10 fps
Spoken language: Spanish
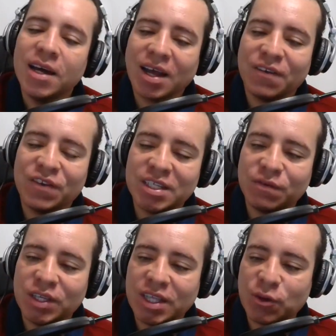Café
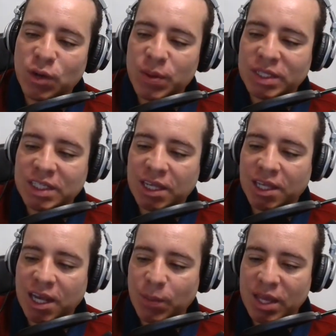fin de jueves, 7
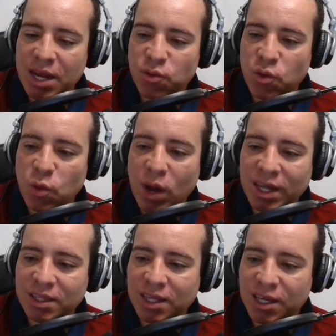de la mañana con
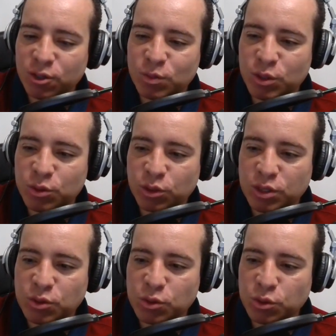42 minutos.
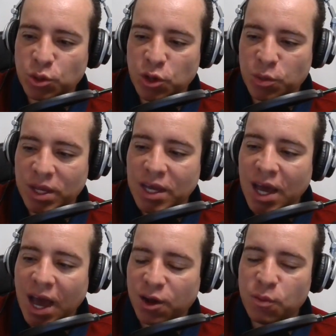Es un gusto enorme
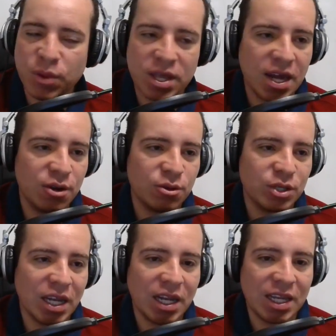acompañarnos
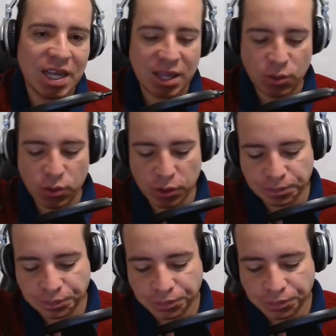el día de hoy.